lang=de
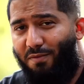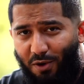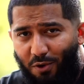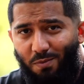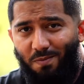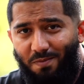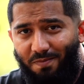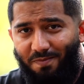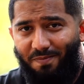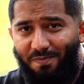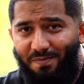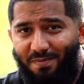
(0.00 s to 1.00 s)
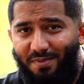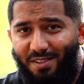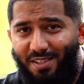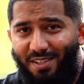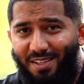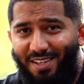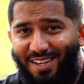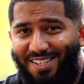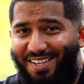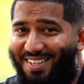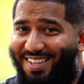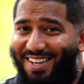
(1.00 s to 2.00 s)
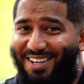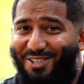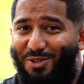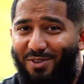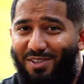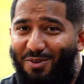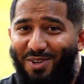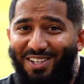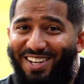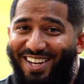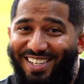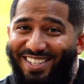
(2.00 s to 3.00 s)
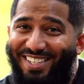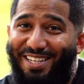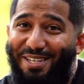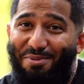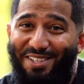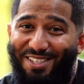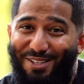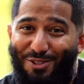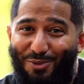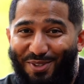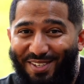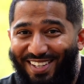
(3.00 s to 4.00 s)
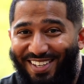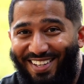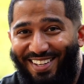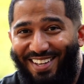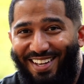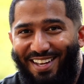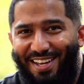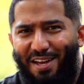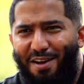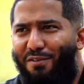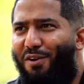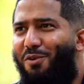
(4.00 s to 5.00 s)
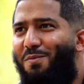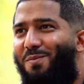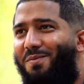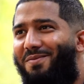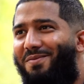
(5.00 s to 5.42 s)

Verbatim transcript: Warum? Er sagte, ja Rasulullah, wallahi, ich liebe diese Suche. Warum?